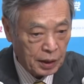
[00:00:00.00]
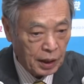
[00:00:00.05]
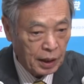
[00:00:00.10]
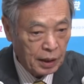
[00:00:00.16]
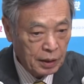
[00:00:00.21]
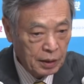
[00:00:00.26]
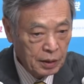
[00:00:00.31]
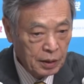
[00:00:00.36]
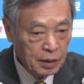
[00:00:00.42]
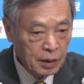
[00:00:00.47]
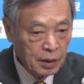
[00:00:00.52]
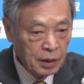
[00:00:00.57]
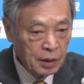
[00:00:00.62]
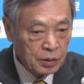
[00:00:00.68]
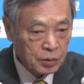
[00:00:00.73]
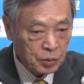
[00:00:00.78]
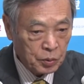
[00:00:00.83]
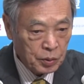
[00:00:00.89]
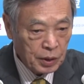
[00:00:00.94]
から
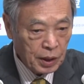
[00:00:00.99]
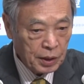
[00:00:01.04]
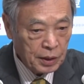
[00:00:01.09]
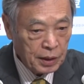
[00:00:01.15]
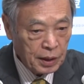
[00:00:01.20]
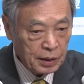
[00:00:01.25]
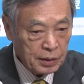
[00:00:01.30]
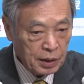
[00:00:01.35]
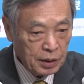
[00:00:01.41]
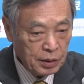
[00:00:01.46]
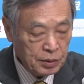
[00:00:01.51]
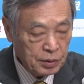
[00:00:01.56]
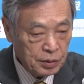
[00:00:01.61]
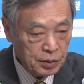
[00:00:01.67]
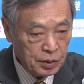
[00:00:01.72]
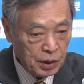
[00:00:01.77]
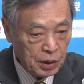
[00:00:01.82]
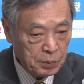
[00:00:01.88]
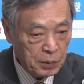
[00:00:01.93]
そのやり方に
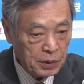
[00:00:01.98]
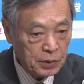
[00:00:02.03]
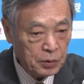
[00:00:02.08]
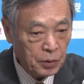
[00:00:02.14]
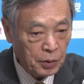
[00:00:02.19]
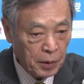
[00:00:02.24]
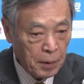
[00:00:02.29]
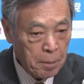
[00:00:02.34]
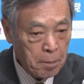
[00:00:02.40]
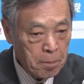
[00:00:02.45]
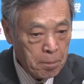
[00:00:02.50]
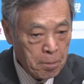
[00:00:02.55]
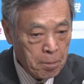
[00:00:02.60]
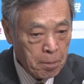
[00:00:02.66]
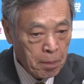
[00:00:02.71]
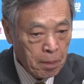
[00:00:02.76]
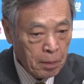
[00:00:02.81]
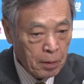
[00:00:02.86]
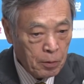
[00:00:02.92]
ついて言いますとね
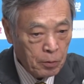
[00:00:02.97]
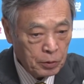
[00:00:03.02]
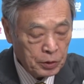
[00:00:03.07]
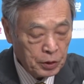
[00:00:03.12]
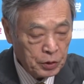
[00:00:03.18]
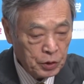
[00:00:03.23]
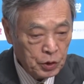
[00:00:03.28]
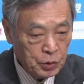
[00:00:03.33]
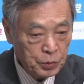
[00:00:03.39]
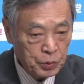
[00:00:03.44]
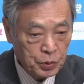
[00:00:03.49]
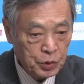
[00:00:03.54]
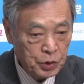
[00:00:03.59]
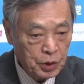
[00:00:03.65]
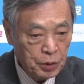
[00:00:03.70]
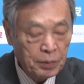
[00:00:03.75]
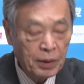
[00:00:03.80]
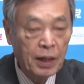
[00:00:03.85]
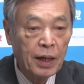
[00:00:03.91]
私どもと
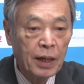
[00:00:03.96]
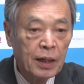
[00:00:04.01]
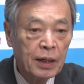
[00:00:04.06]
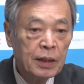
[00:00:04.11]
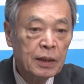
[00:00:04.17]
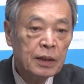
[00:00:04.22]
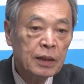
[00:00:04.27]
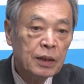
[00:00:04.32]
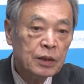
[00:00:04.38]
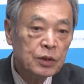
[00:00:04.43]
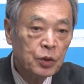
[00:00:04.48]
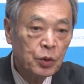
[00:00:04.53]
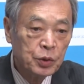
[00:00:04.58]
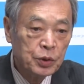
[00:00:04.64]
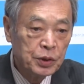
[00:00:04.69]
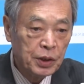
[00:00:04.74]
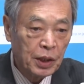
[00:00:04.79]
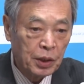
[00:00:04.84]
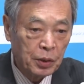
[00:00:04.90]
しては
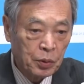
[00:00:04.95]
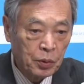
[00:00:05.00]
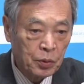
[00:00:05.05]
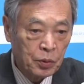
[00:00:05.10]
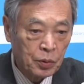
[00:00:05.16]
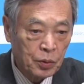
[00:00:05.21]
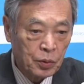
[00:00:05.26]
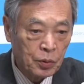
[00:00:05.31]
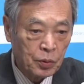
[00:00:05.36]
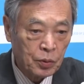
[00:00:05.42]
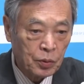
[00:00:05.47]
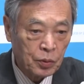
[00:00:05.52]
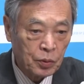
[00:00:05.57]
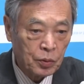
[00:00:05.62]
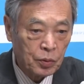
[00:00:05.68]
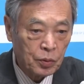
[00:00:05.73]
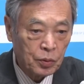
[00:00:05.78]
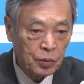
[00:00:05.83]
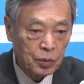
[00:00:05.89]
消費税
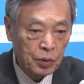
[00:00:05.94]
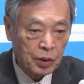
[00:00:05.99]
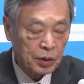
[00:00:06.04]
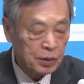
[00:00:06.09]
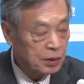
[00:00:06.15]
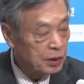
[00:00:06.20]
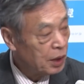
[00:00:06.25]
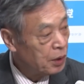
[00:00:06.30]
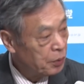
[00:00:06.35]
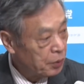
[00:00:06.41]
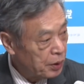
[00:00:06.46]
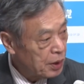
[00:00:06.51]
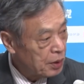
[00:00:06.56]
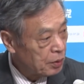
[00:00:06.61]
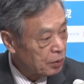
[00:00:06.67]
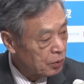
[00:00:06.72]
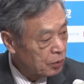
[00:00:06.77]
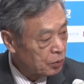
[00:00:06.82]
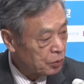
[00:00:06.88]
の減税をね
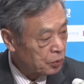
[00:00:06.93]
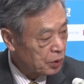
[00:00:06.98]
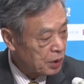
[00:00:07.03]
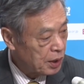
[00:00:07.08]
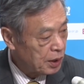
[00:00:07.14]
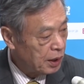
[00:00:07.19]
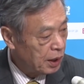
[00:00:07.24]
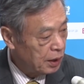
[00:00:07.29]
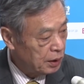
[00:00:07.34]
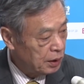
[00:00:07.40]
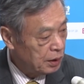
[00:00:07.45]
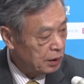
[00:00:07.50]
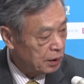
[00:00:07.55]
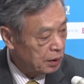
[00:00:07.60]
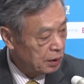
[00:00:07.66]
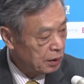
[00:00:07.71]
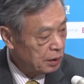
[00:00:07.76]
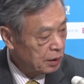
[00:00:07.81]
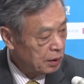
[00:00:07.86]
この機会
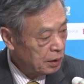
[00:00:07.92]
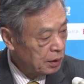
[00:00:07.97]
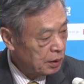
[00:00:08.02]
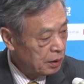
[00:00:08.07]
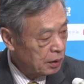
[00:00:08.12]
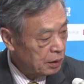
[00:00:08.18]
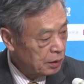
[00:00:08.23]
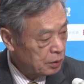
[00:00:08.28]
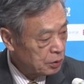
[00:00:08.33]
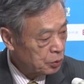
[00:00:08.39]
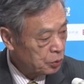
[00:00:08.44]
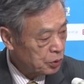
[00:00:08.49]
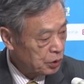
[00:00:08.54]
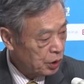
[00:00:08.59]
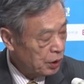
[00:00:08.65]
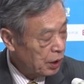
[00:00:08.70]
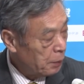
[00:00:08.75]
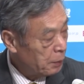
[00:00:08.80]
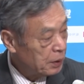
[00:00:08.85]
に増
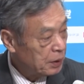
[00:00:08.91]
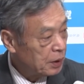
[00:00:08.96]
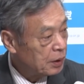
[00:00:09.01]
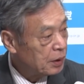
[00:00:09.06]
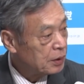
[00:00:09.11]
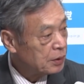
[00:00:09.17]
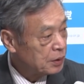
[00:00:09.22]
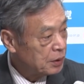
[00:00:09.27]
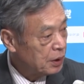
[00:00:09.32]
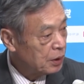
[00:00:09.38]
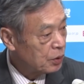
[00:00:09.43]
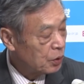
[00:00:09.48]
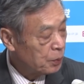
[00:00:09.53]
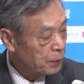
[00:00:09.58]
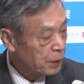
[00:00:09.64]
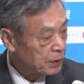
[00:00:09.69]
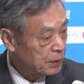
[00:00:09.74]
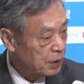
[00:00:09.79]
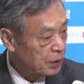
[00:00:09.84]
税をやめてですね
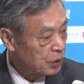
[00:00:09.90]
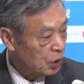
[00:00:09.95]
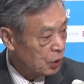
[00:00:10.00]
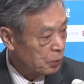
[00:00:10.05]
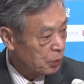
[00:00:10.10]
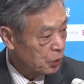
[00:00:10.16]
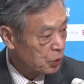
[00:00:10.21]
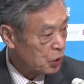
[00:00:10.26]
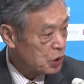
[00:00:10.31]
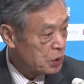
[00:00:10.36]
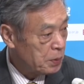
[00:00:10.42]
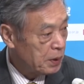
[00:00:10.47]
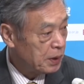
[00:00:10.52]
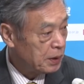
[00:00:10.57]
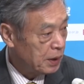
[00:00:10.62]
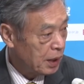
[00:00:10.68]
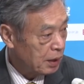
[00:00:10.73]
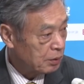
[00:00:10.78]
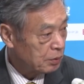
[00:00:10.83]
5%に戻す
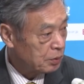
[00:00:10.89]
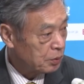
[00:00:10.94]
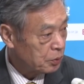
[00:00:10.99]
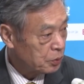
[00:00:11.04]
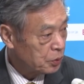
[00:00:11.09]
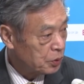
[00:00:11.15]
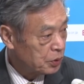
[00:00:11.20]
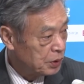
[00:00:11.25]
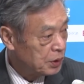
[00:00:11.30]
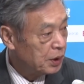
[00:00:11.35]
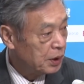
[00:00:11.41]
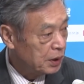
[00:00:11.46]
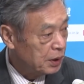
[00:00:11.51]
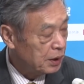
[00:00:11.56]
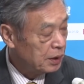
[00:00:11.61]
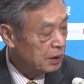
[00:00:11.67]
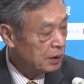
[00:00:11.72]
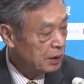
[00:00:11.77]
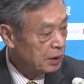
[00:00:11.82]
べきであるということをすで
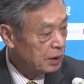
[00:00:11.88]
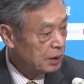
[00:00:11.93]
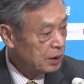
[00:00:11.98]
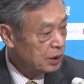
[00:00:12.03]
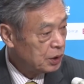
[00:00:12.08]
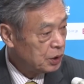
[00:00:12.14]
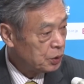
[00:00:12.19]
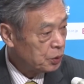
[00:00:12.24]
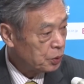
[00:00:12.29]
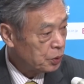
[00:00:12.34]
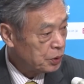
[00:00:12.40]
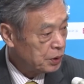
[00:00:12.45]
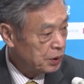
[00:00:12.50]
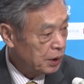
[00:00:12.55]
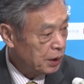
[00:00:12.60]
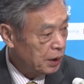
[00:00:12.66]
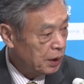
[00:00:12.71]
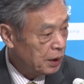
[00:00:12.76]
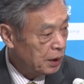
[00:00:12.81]
に主張し
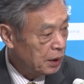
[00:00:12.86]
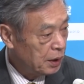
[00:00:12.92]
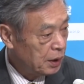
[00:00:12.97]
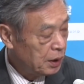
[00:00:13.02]
て